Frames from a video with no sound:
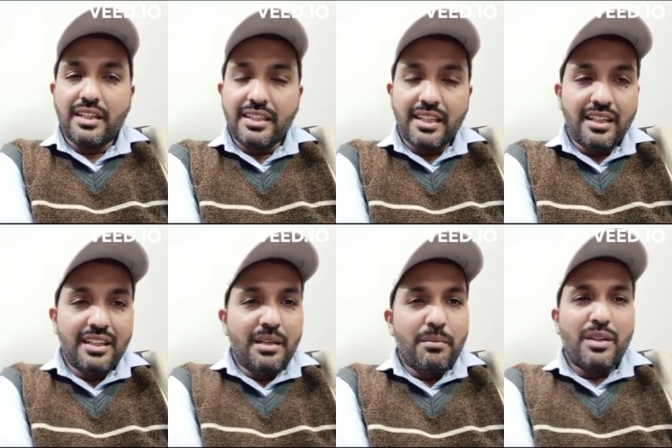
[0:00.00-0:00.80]
किया
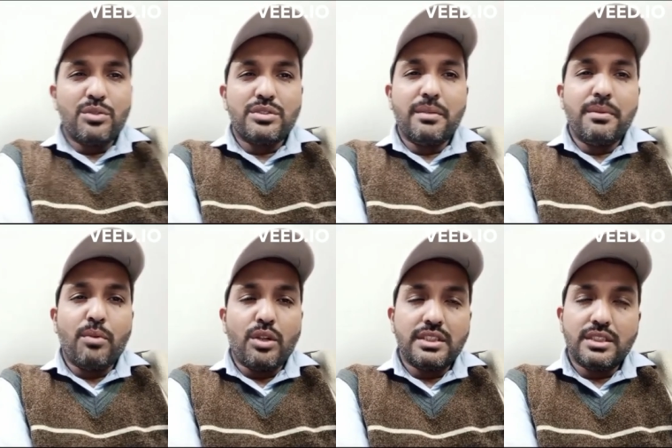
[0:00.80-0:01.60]
मगर उसने भी
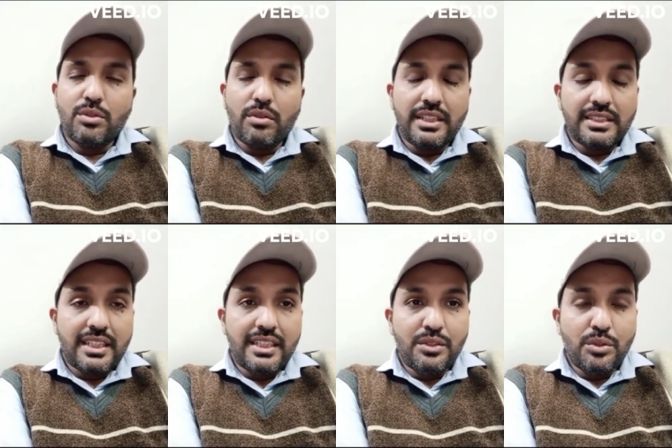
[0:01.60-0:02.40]
बहुत ही स्लो इनिंग्स
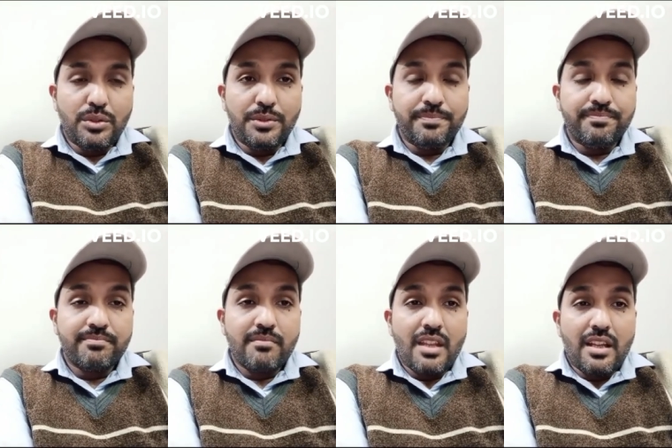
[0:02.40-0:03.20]
खेली तो
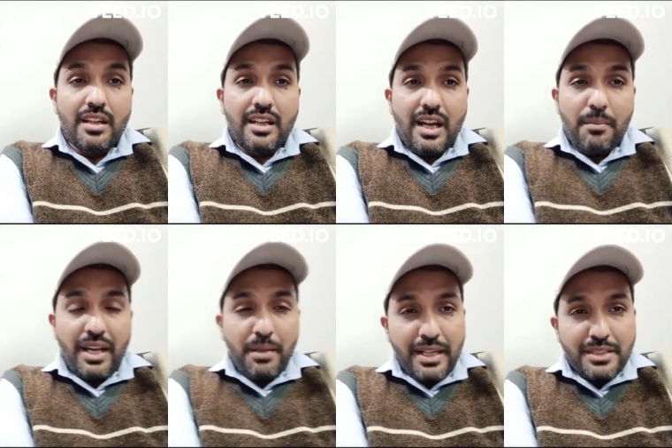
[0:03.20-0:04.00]

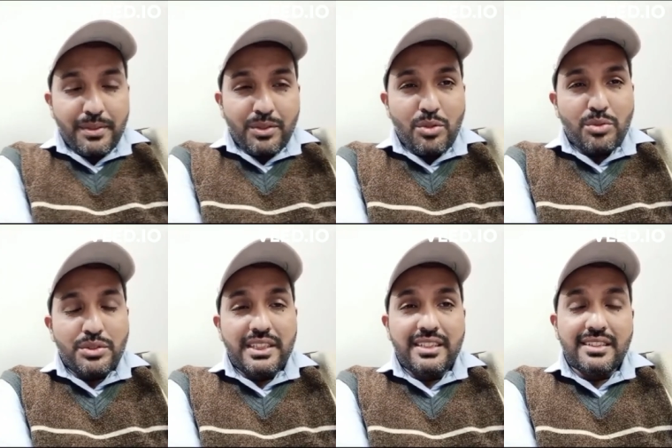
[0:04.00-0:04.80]
हमारे बैट्समैनों को कुछ
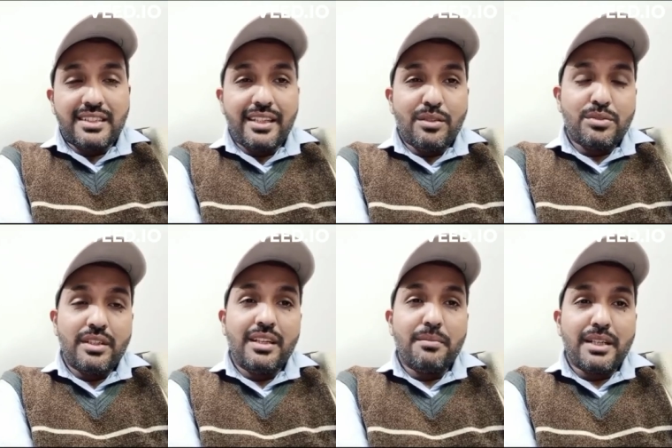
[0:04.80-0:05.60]
सीखना चाहिए
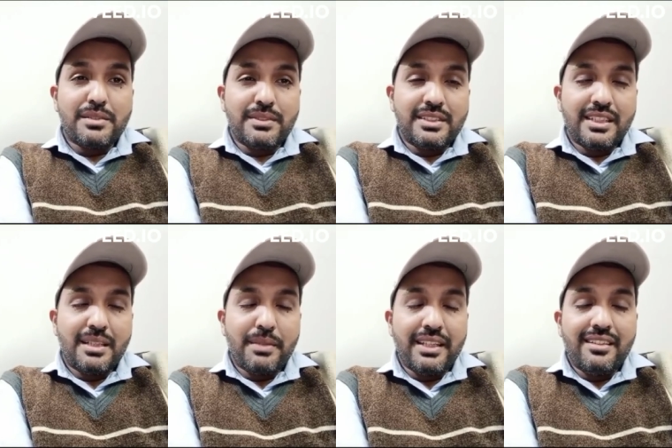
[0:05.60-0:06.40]
ऑस्ट्रेलियन बैट्समैन से कि
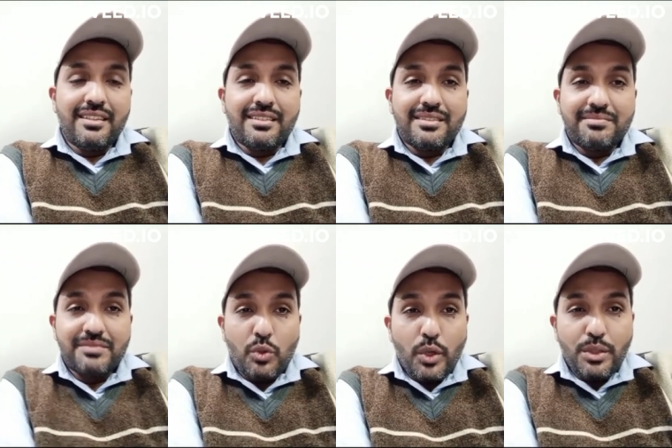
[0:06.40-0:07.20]
भाई
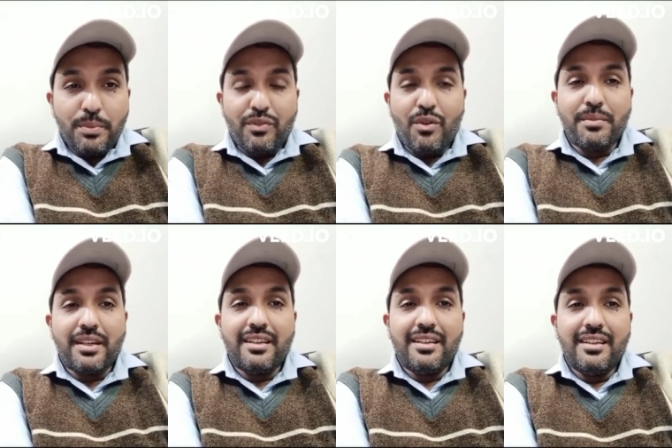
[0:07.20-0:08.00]
कोई तो परफॉर्म
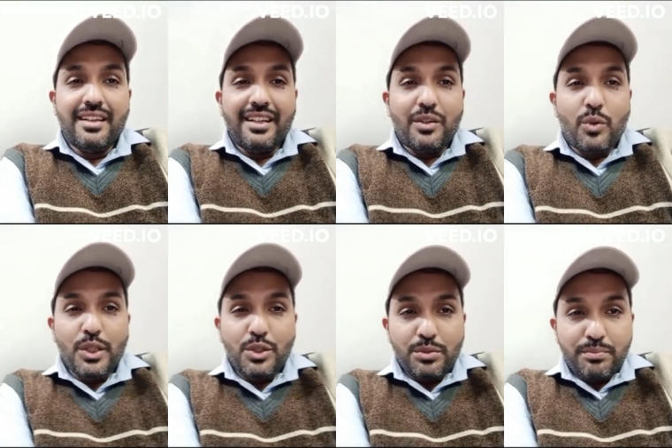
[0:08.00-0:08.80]
करे कोई
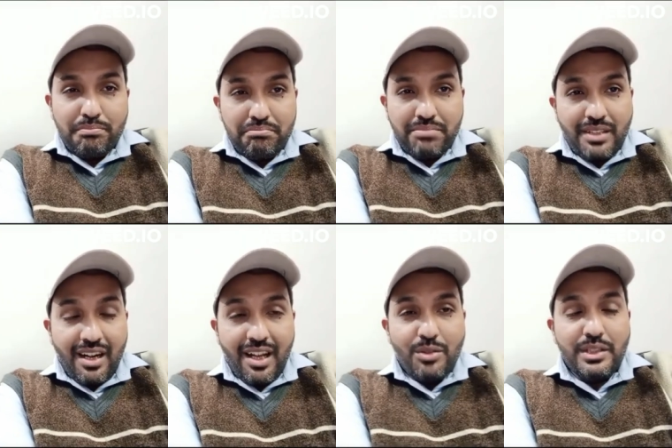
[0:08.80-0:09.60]
तो
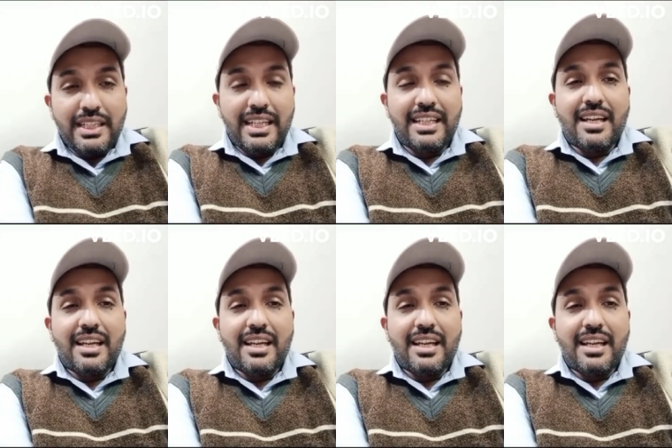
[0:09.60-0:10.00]
खड़ा हो कि नहीं यार